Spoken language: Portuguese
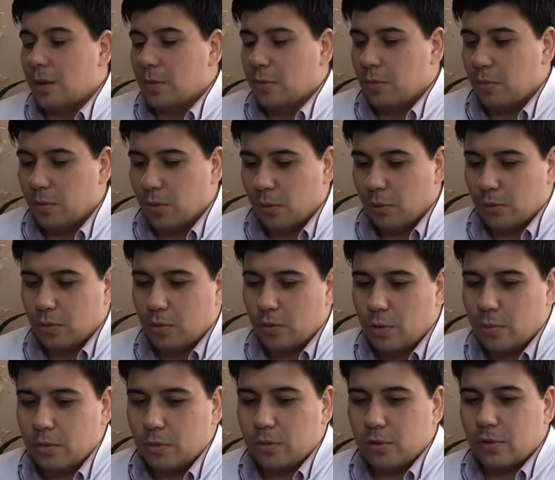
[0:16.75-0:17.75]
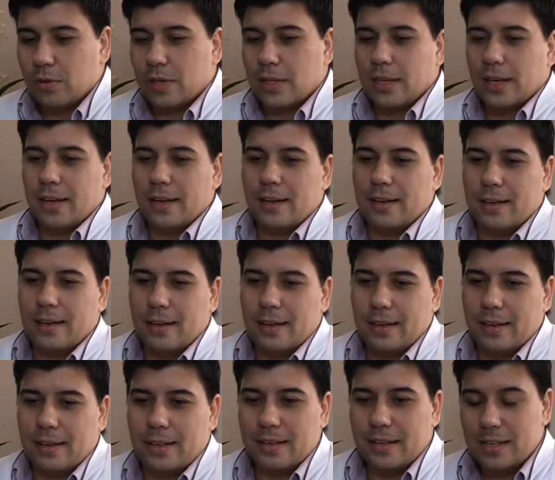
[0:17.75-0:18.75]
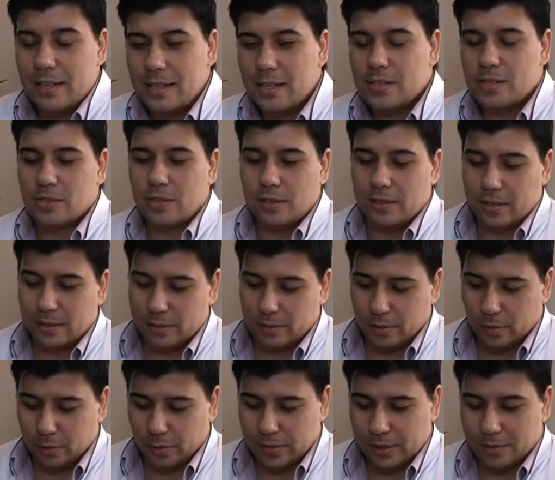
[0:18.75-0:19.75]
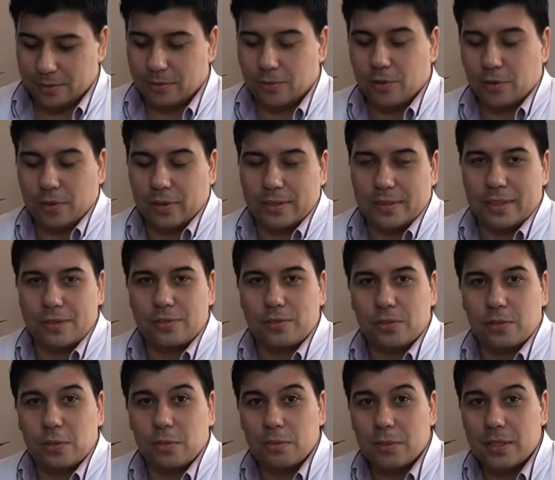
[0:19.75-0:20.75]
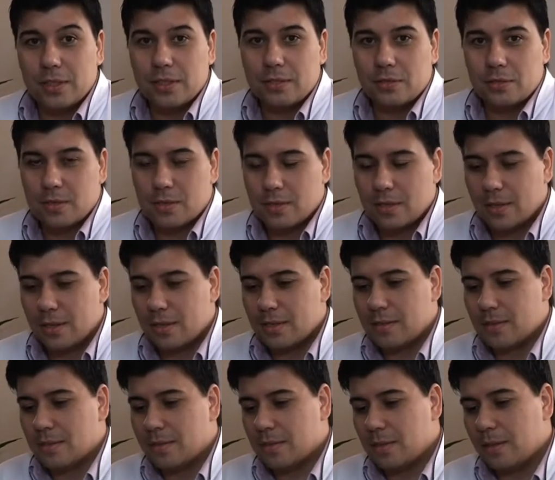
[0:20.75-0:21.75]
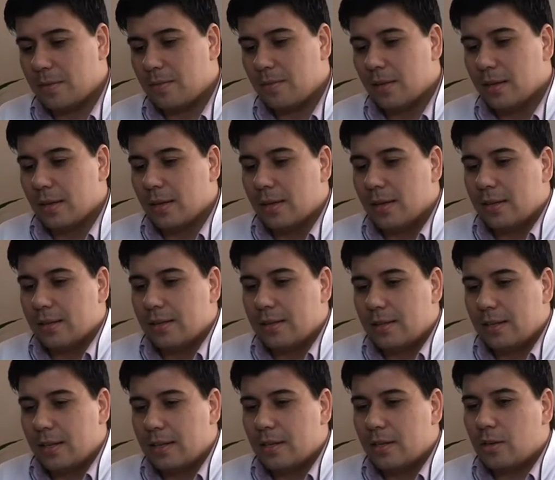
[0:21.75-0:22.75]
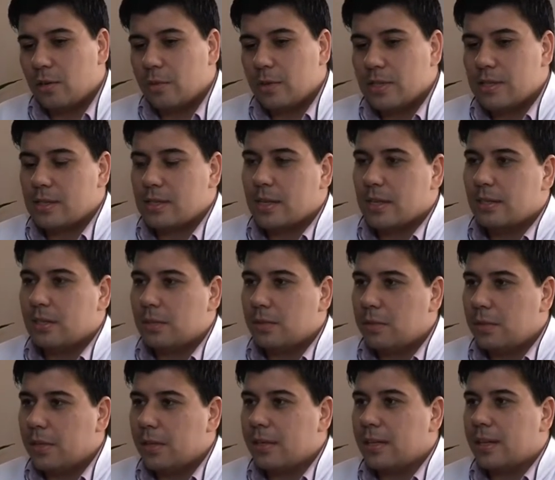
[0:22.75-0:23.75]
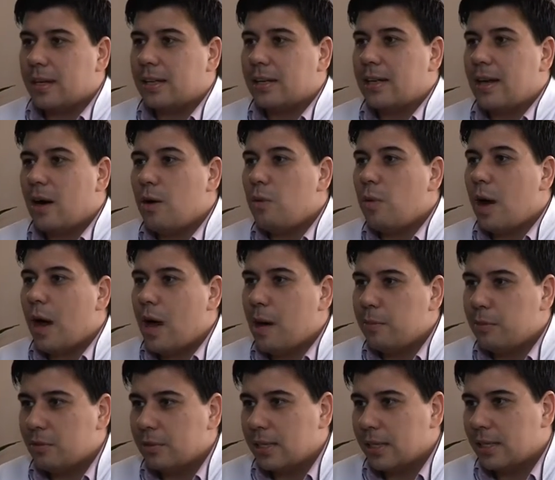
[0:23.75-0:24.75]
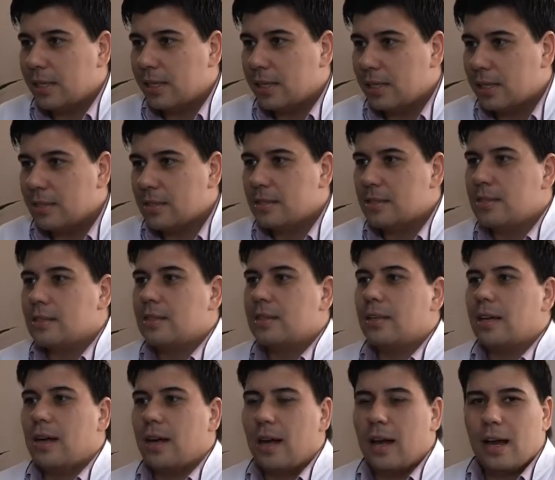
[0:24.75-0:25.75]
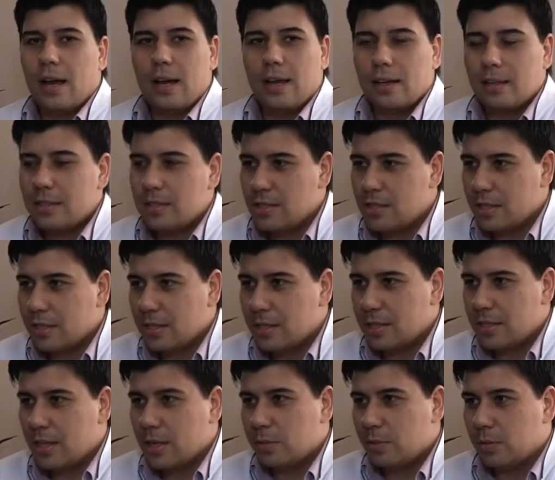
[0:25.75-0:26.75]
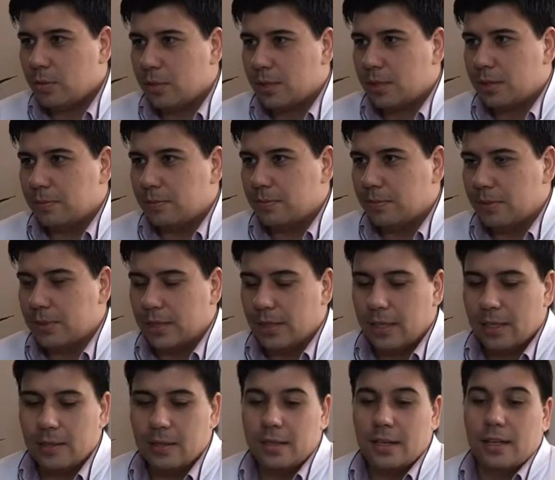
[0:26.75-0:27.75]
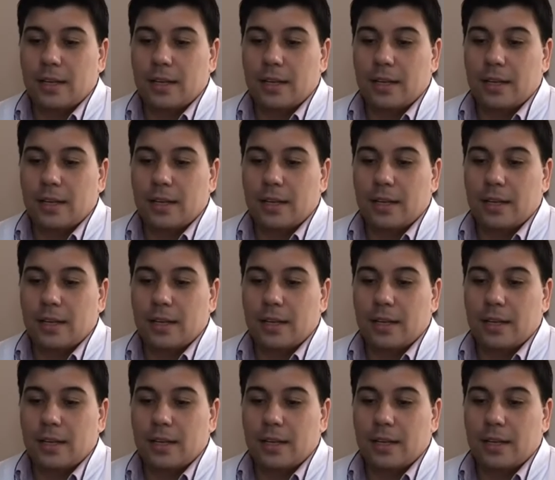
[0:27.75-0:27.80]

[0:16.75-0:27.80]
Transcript: Bom, como qualquer início, né, como tá, quando está formando os dentes, né? Tem que começar também a criar um hábito da criança a higienizar a boca, né?